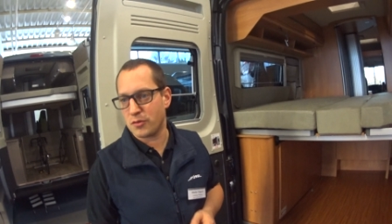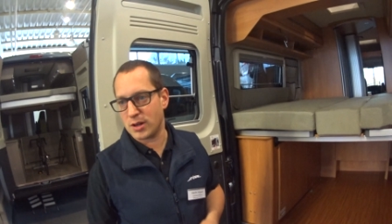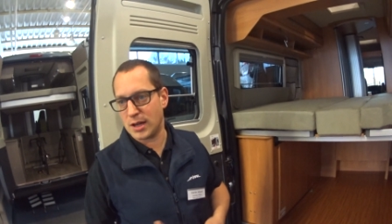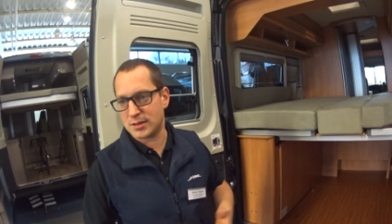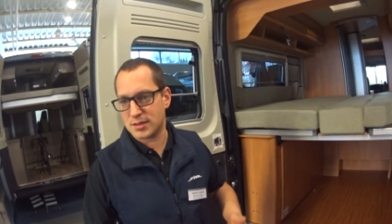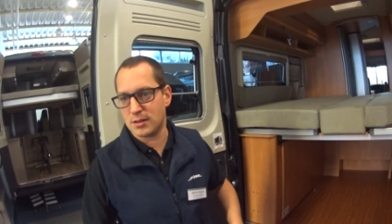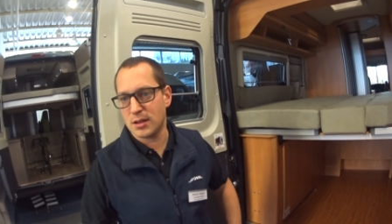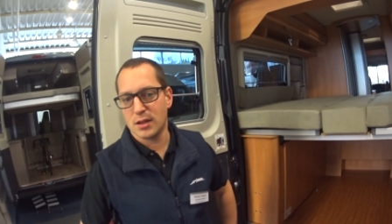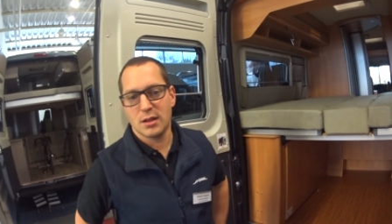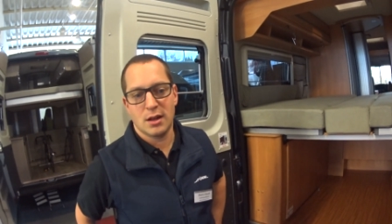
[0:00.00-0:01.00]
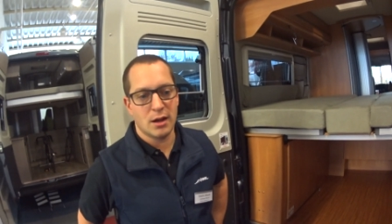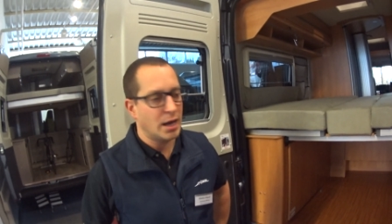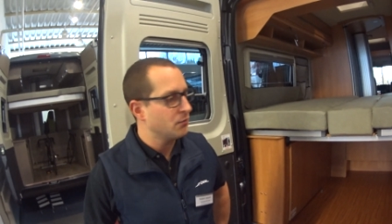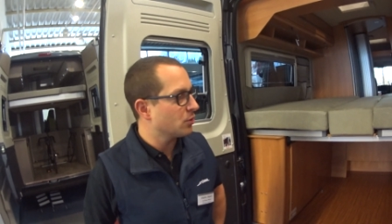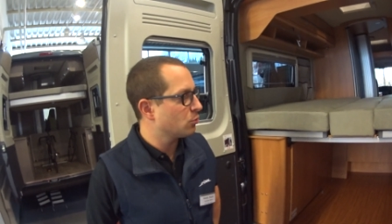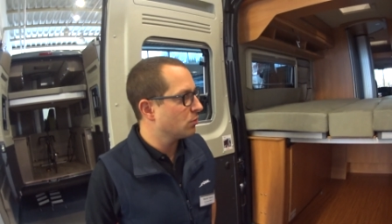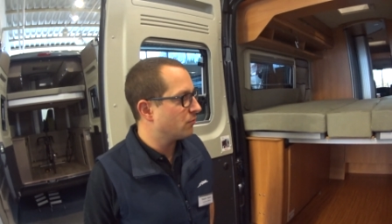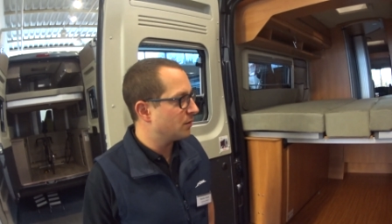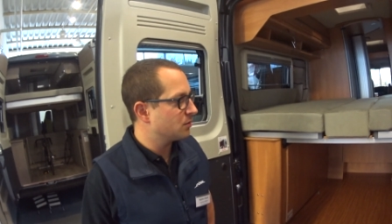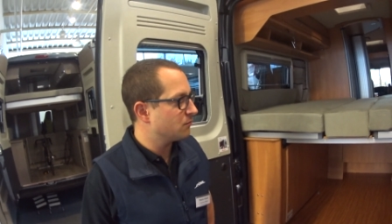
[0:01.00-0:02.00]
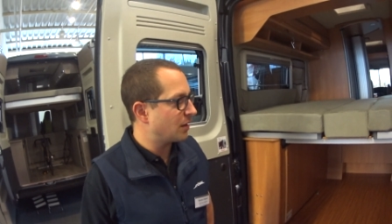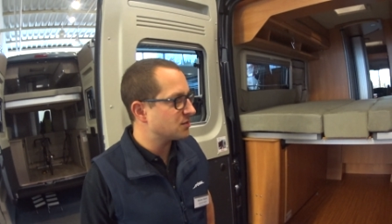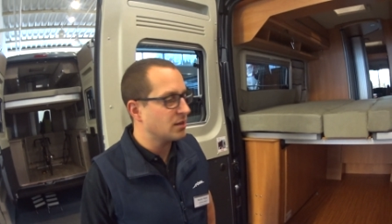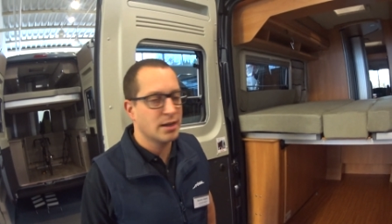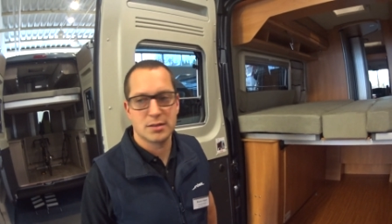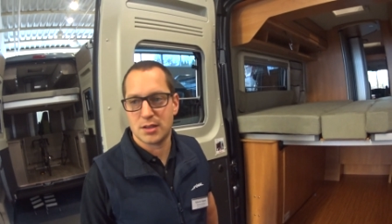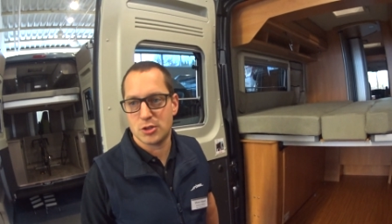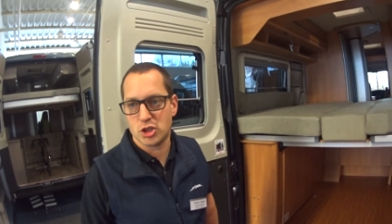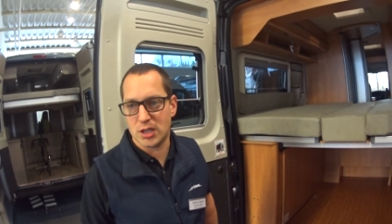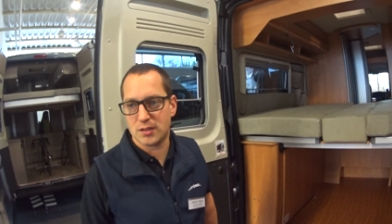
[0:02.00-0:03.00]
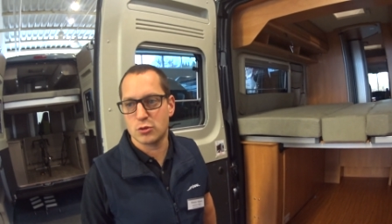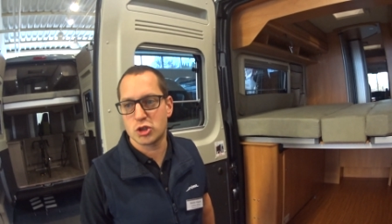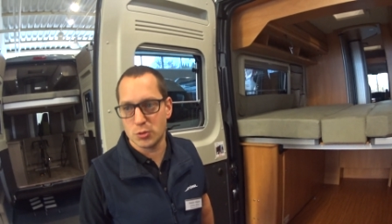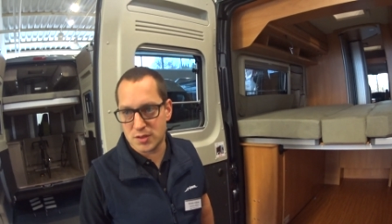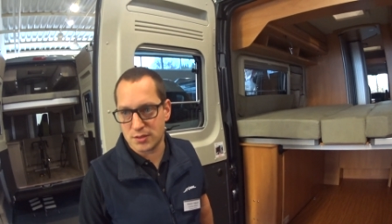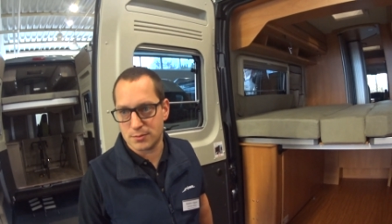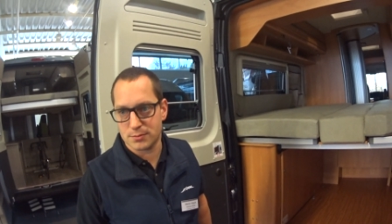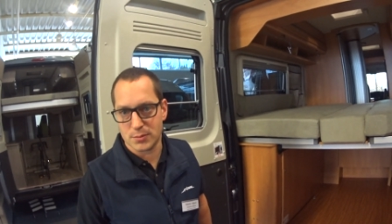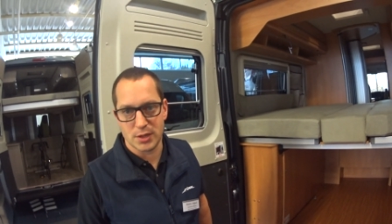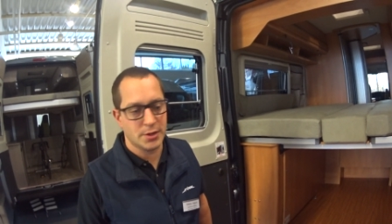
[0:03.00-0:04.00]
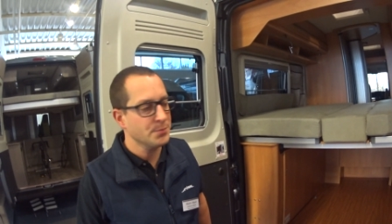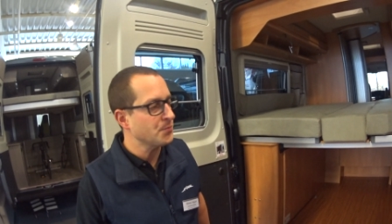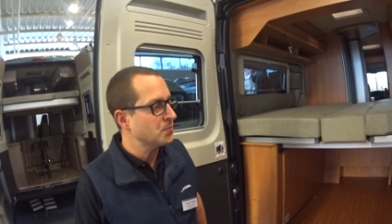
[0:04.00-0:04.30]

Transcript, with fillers: vor der ganzen äh, Einwirkung, wenn Wasser längere Zeit steht, zu schützen. Okay, okay.